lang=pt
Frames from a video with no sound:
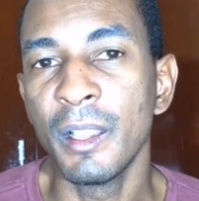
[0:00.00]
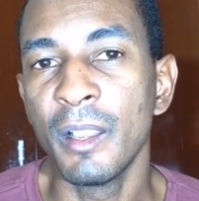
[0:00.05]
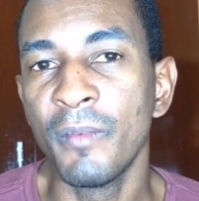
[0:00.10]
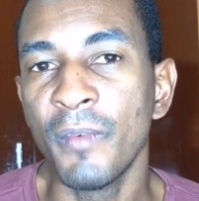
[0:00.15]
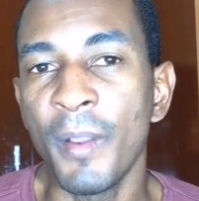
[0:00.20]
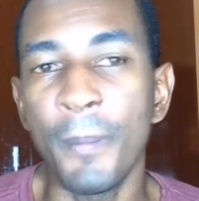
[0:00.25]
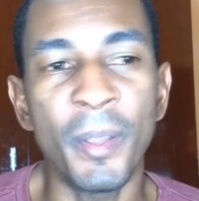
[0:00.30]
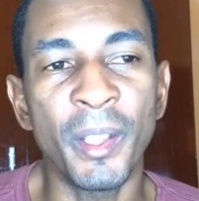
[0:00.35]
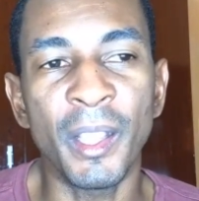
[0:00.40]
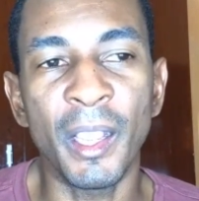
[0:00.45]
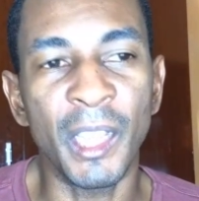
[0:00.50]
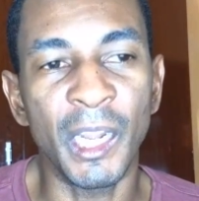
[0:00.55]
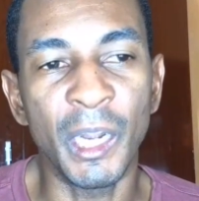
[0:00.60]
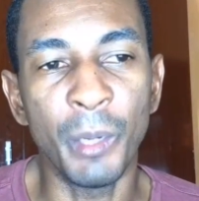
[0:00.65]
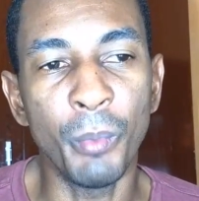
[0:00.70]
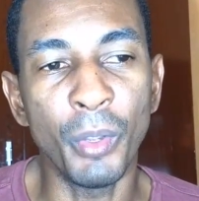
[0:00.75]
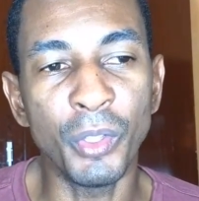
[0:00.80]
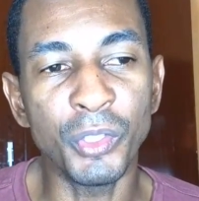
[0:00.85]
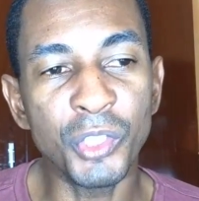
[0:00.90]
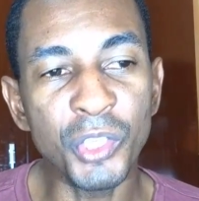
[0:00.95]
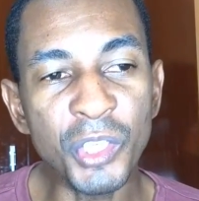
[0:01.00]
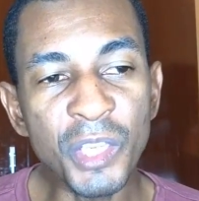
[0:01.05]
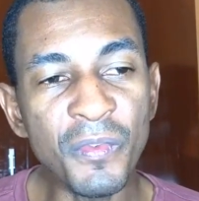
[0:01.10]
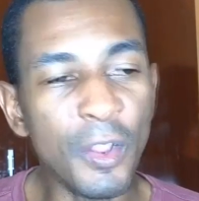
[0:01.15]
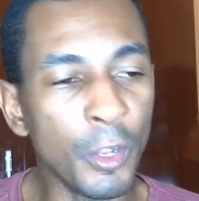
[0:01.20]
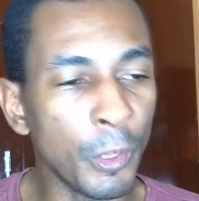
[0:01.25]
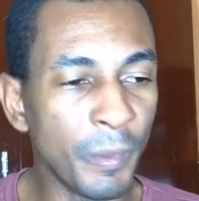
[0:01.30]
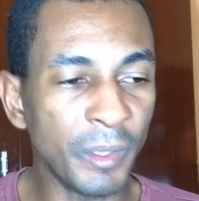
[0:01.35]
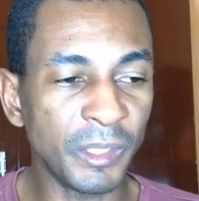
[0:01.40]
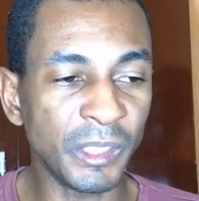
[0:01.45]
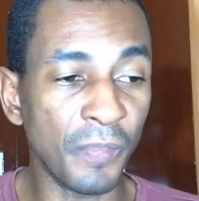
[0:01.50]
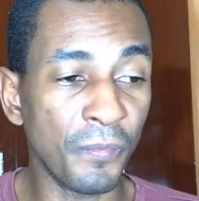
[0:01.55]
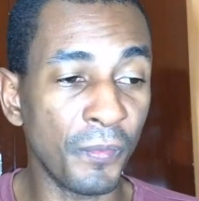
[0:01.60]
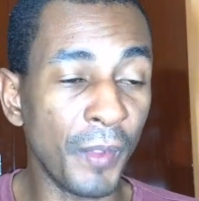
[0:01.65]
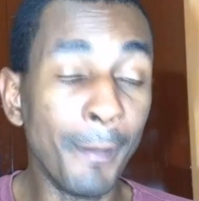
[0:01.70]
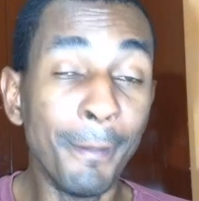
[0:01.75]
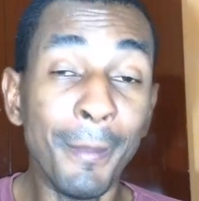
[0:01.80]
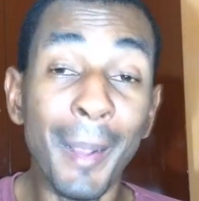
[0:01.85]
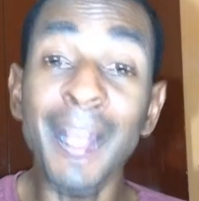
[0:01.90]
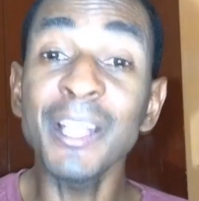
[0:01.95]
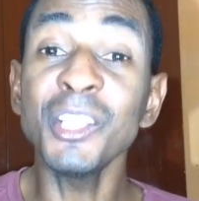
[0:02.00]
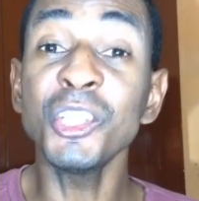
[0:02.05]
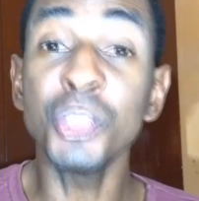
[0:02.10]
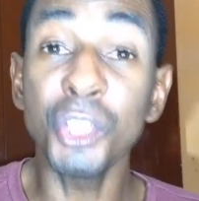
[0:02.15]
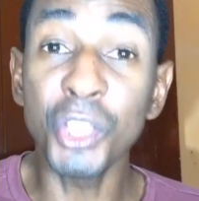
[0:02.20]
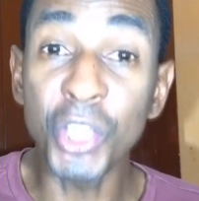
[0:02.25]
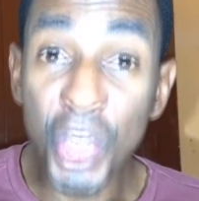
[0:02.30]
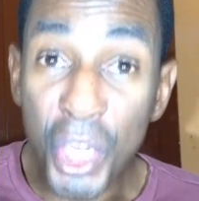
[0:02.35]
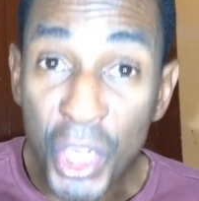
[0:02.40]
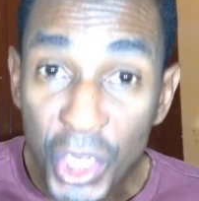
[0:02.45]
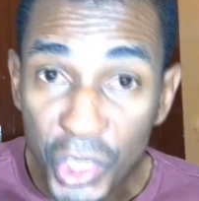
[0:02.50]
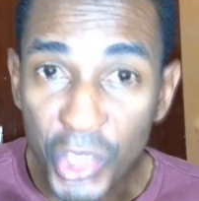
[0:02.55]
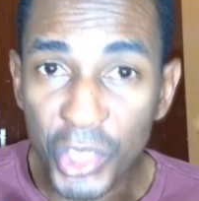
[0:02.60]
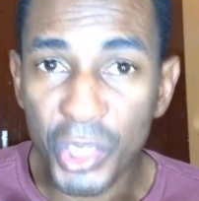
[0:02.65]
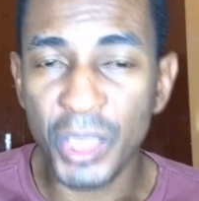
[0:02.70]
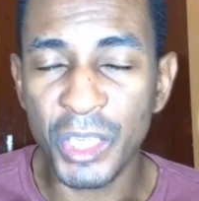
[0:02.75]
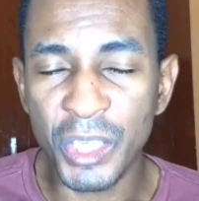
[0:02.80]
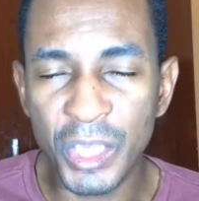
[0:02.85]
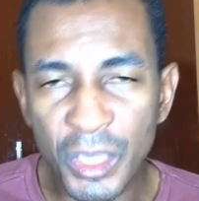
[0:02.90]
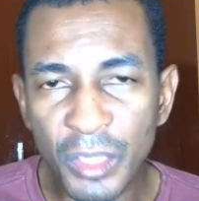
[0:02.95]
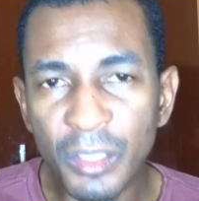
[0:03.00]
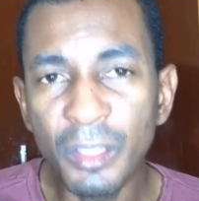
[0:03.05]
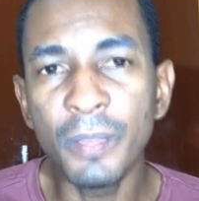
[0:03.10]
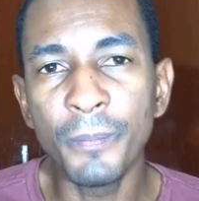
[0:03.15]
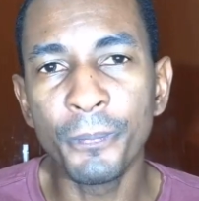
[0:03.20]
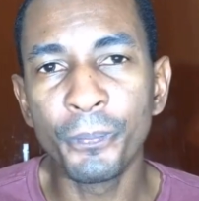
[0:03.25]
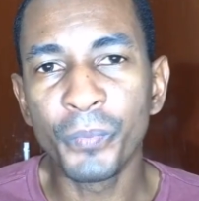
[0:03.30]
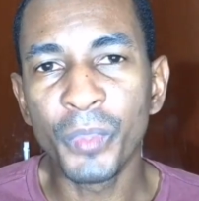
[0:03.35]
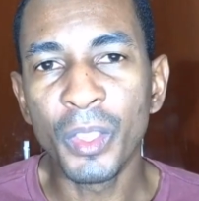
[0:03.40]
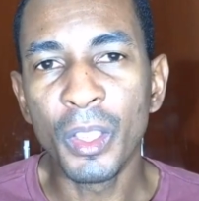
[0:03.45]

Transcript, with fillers: Vai pegar aquela modinha e vai começar a ficar mais triste ainda,